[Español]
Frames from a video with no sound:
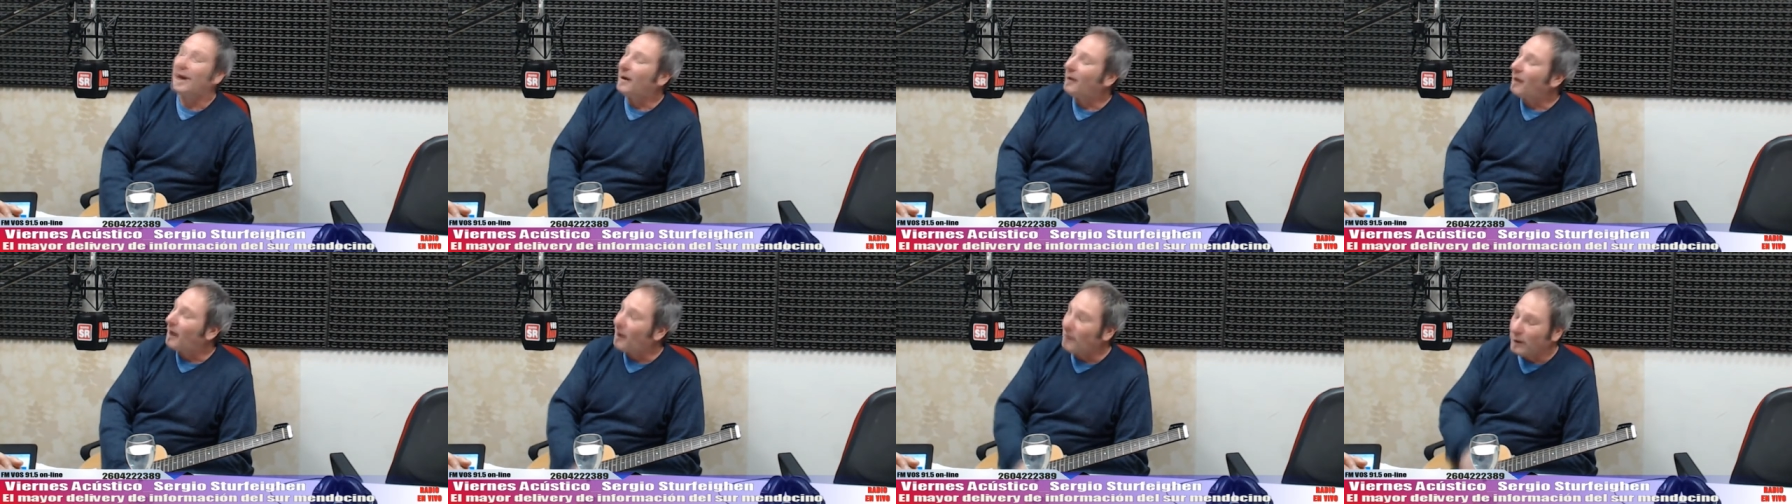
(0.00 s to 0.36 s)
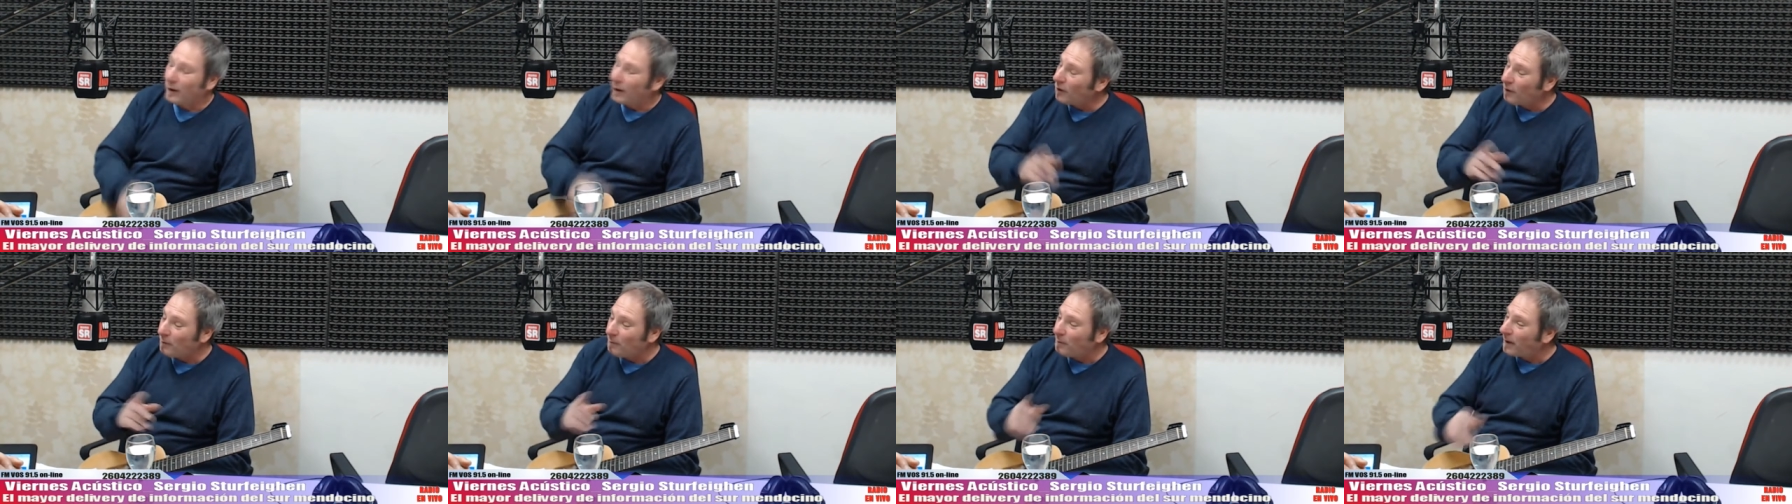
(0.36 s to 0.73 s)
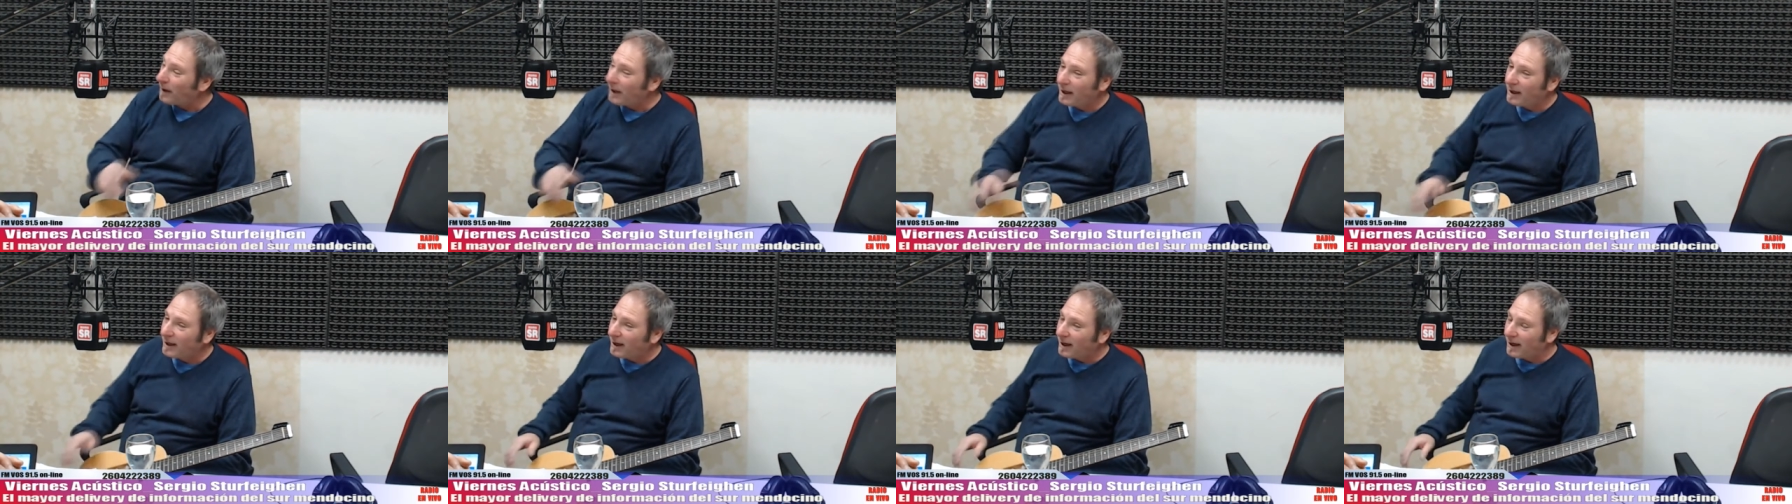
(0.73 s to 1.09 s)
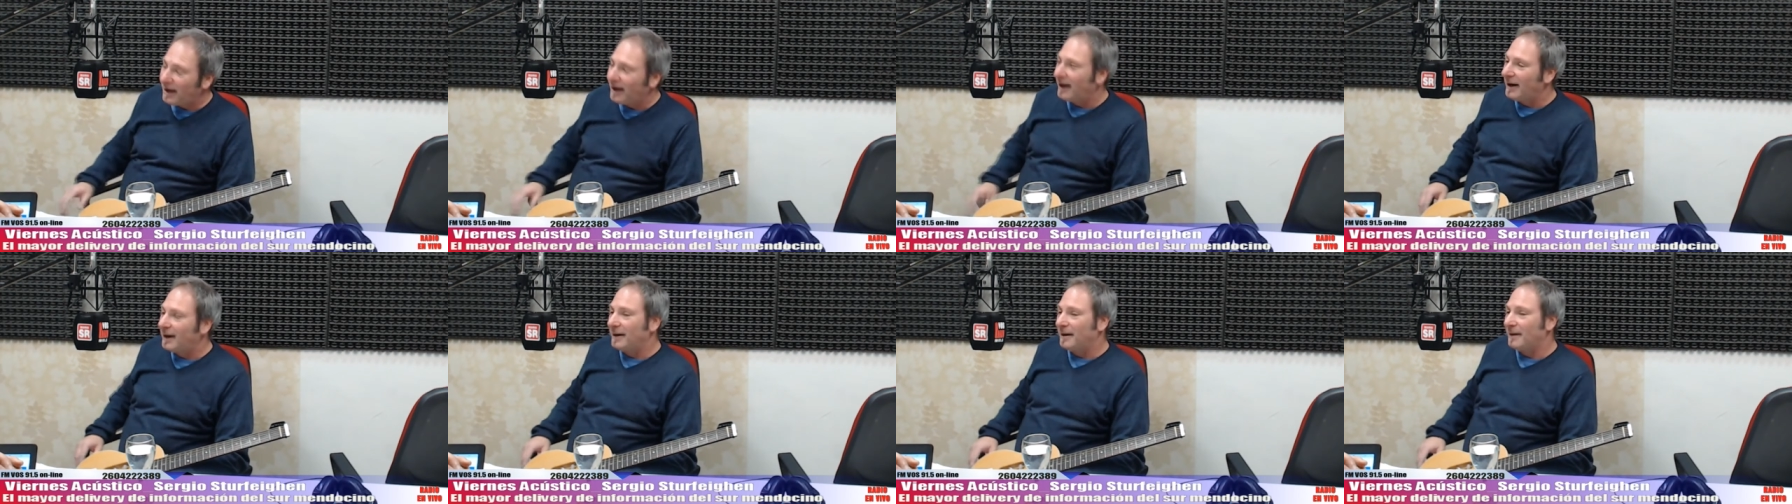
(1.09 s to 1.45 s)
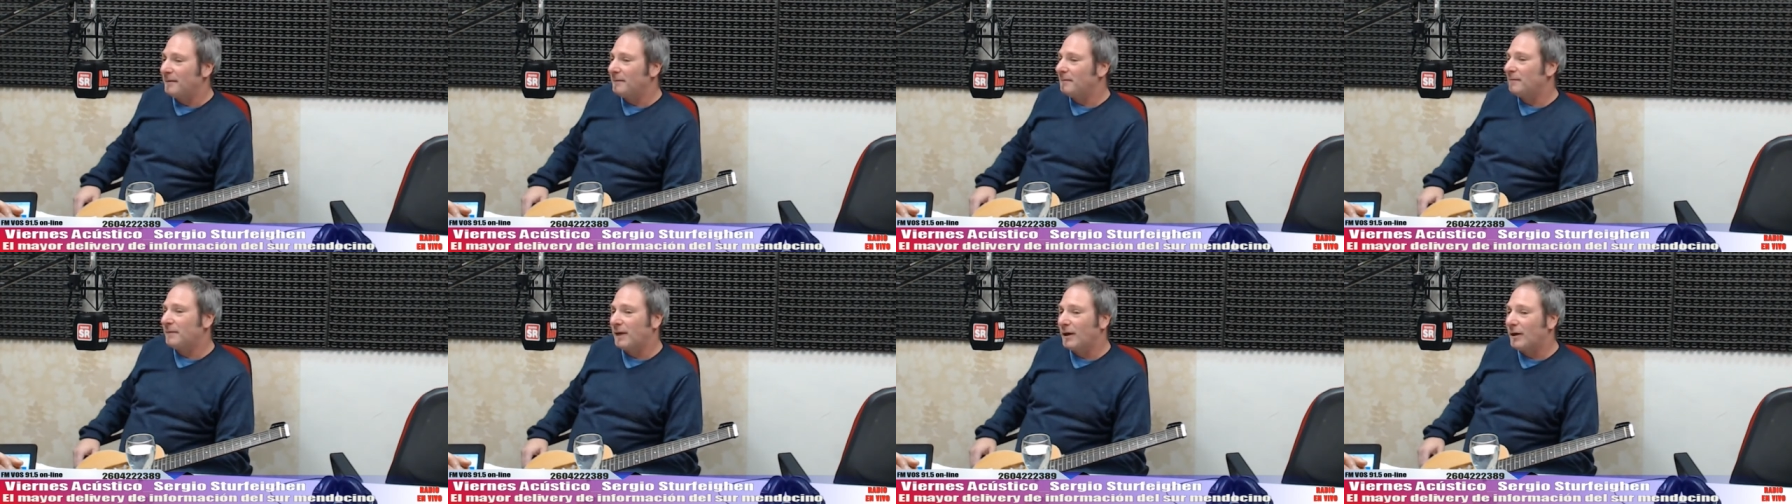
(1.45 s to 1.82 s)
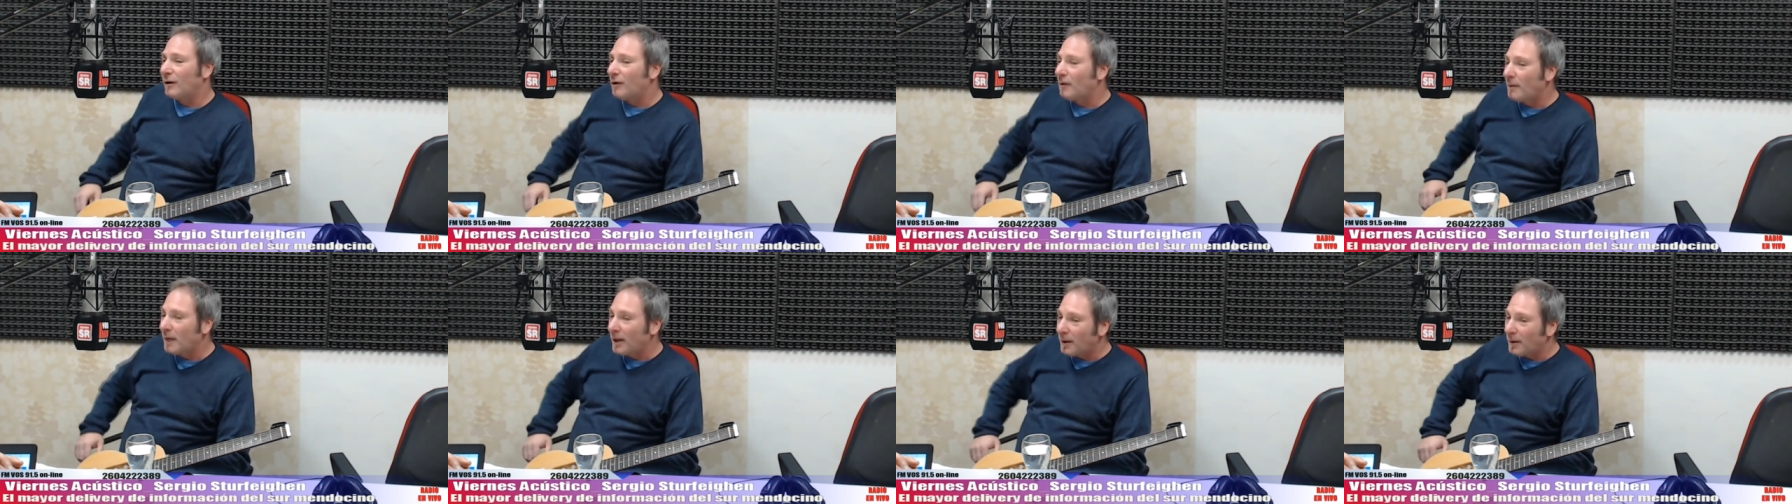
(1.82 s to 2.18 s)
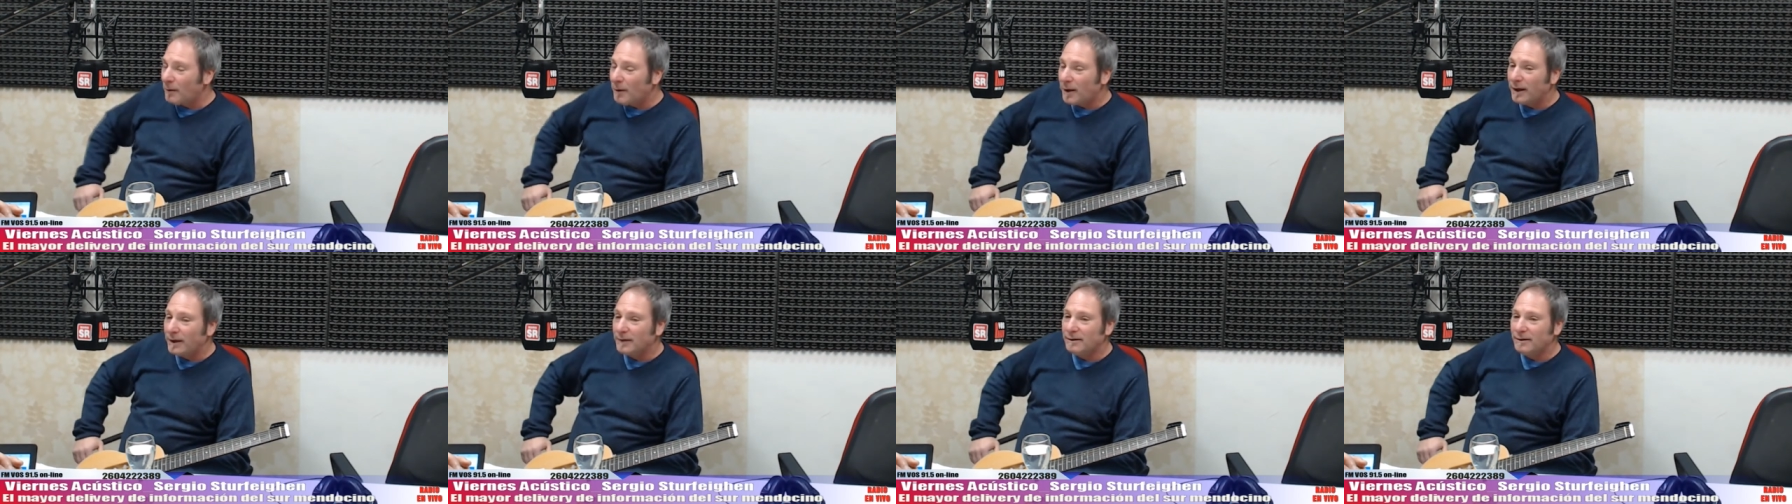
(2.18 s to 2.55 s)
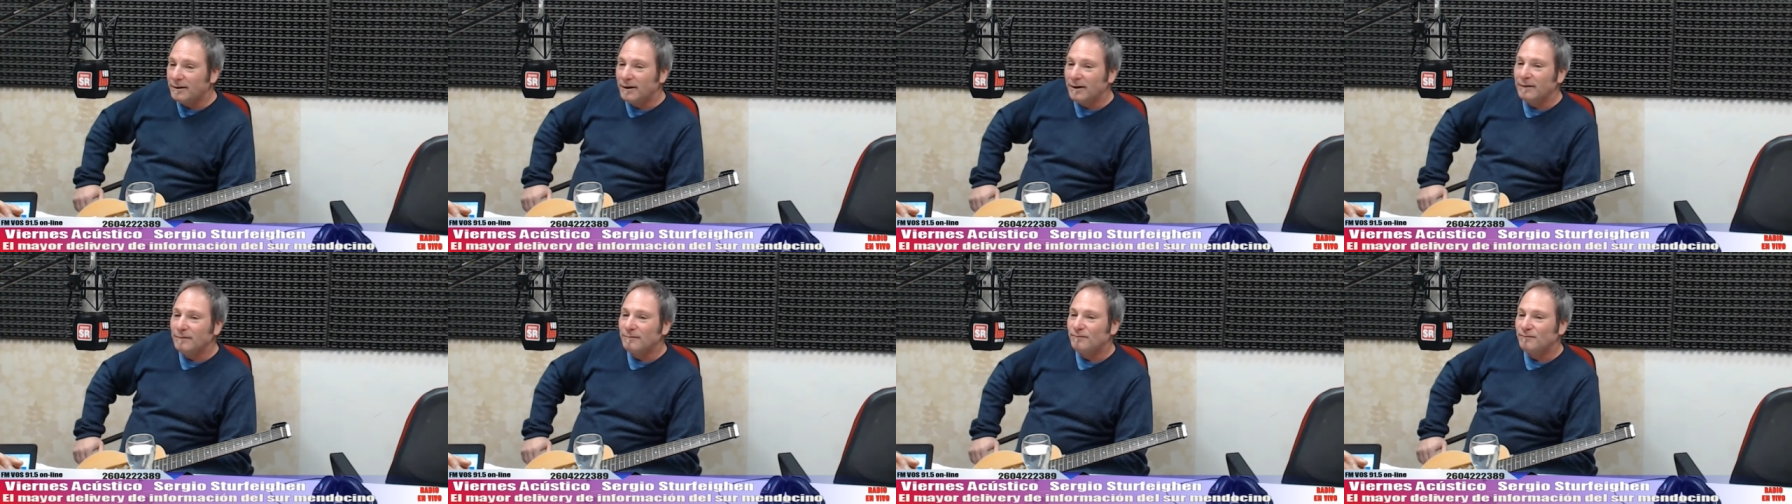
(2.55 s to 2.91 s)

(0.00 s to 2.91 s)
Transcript: aunque no pareja, tengo más de 20.